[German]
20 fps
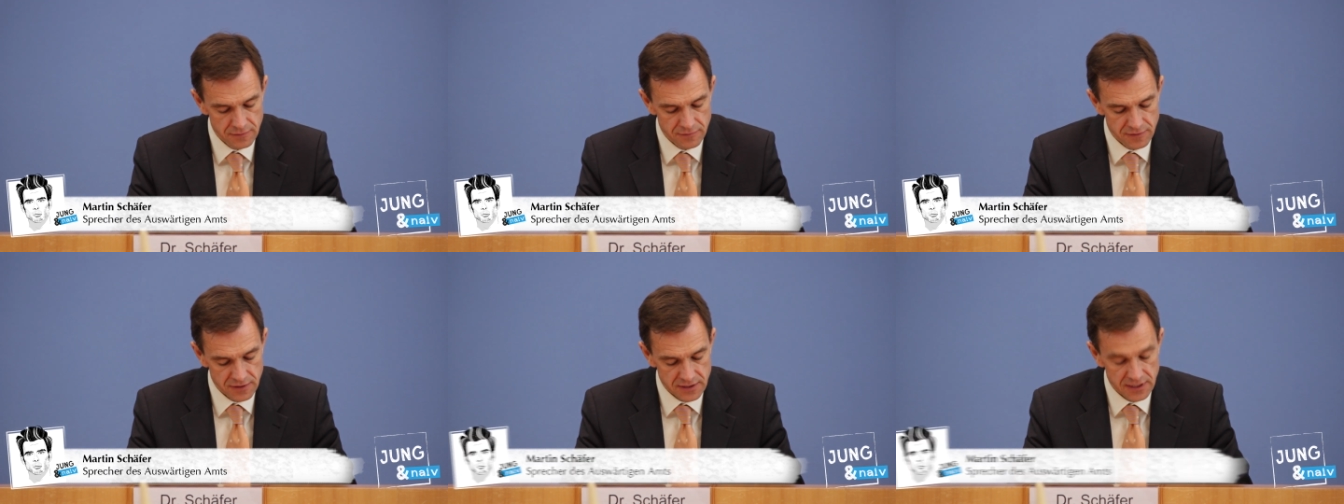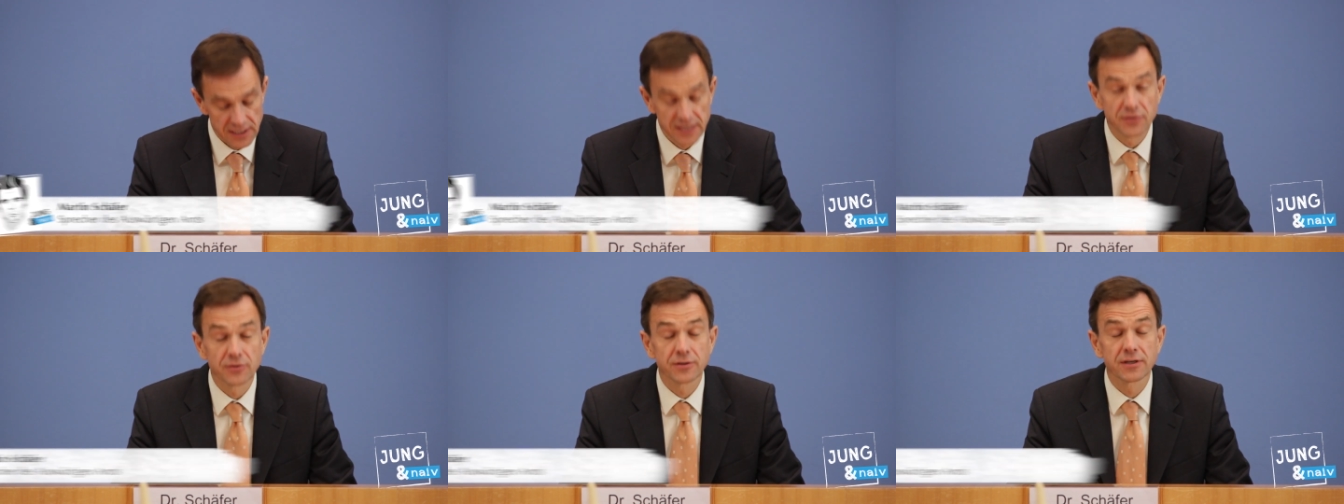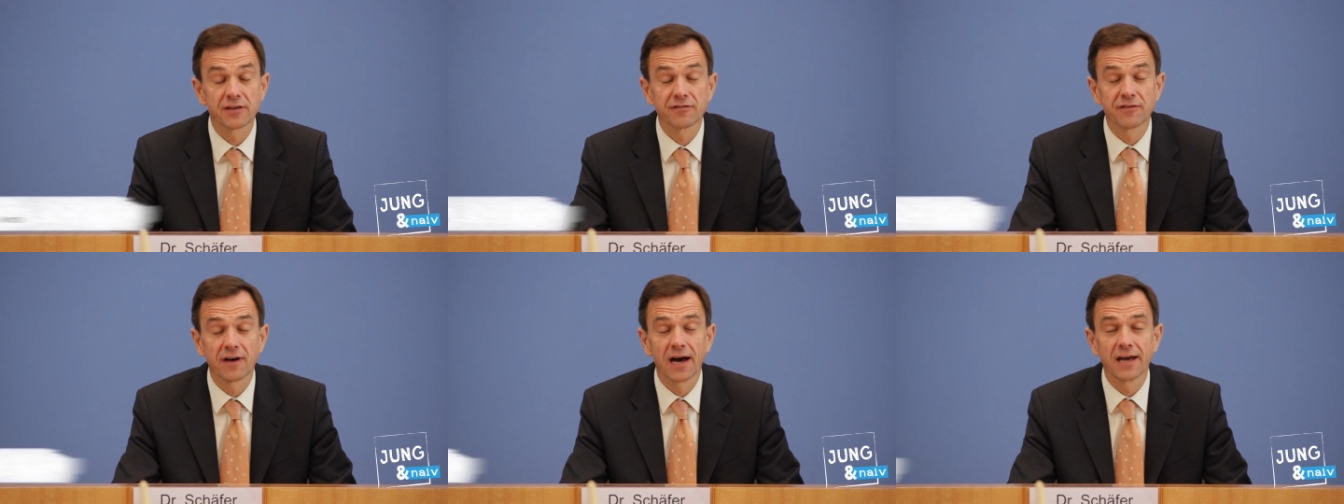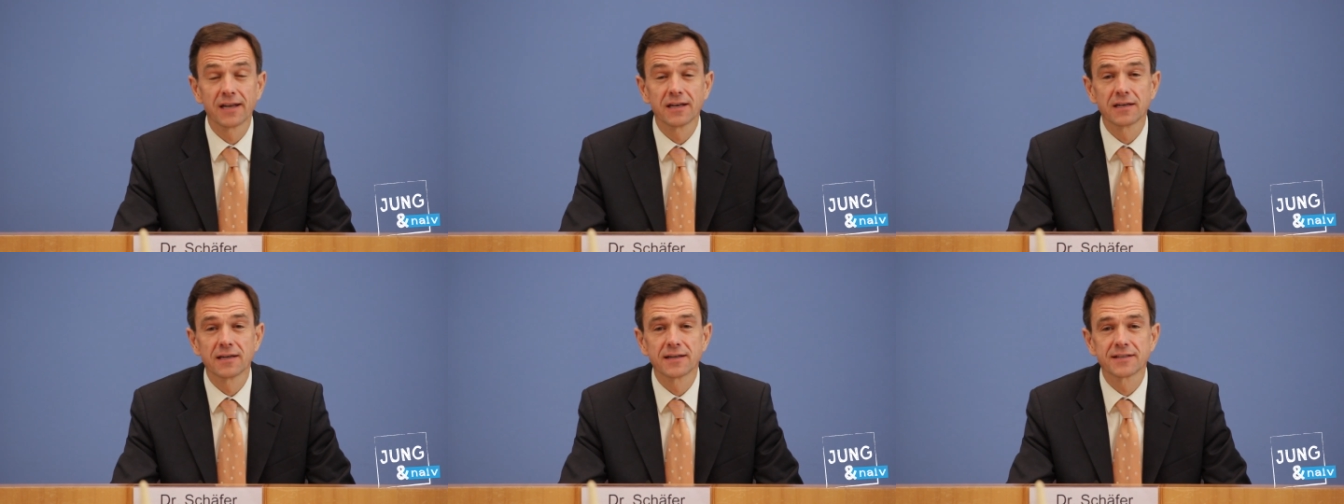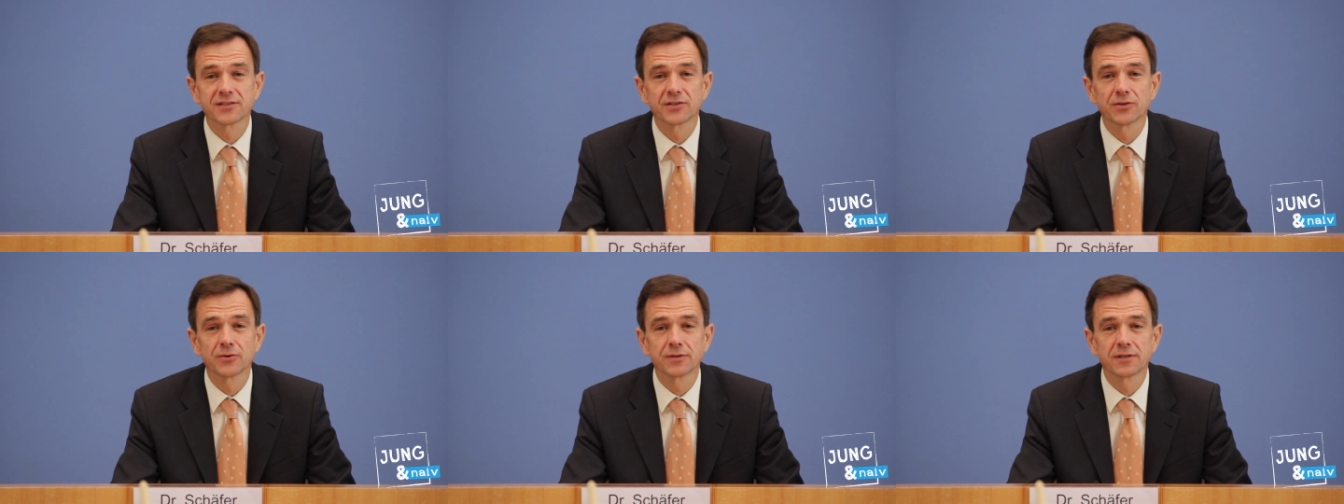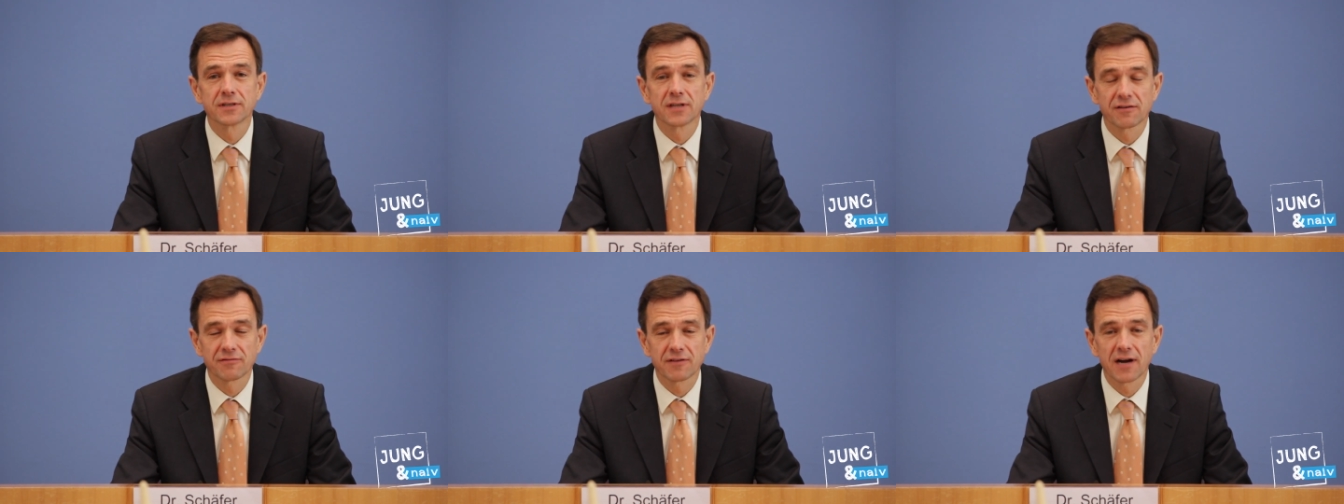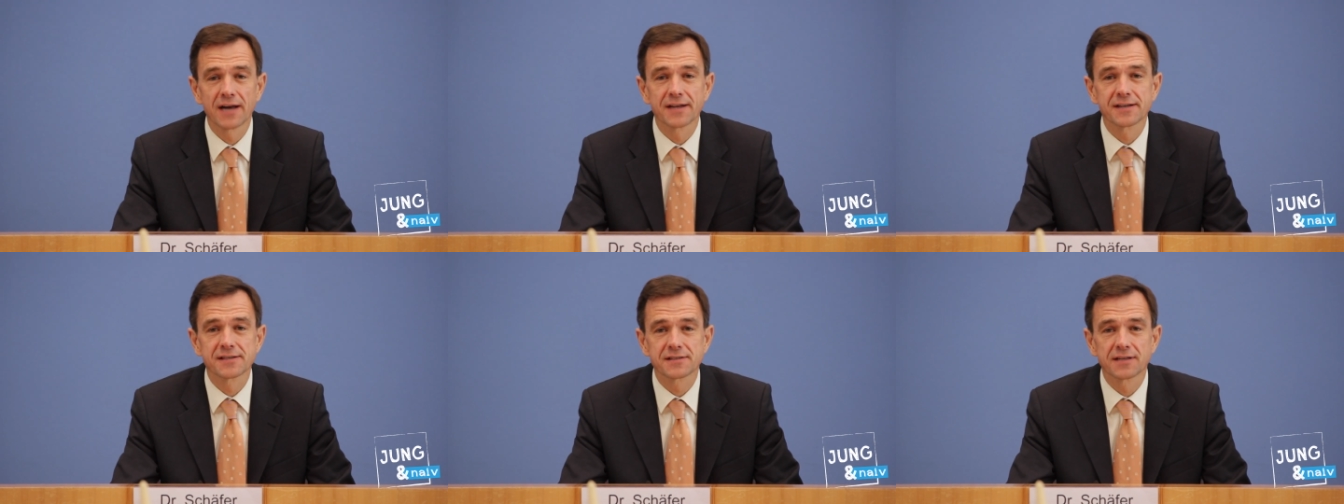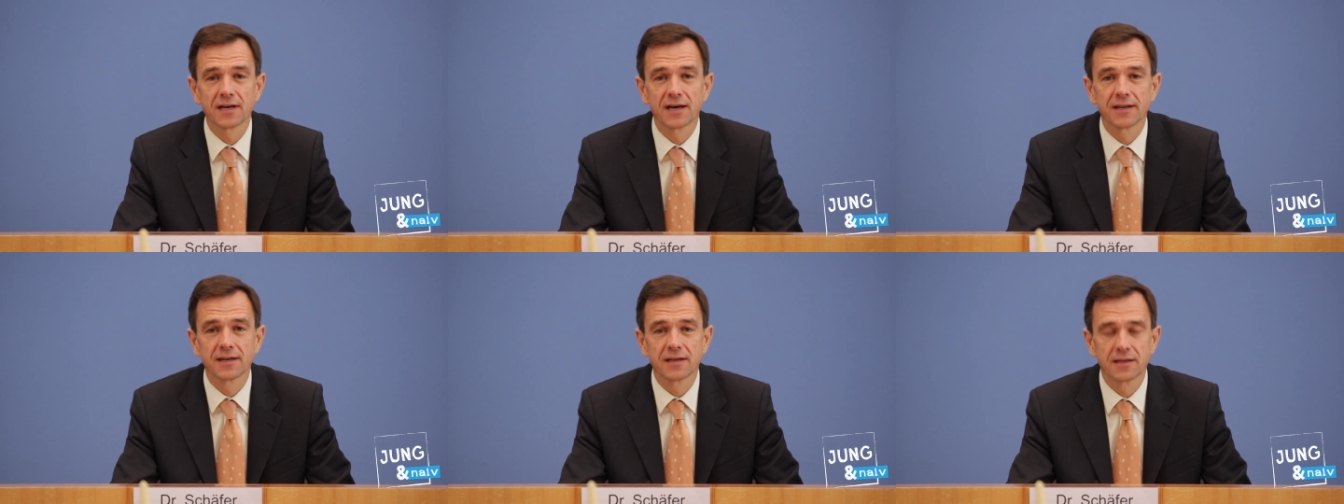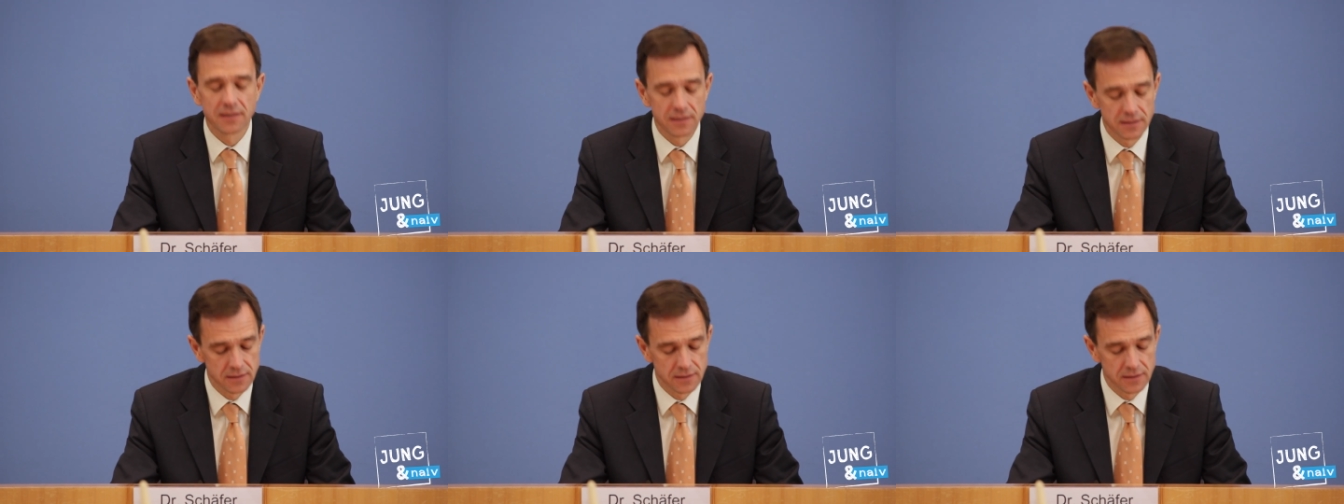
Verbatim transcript: Vertretung der Vereinten Nationen in Afghanistan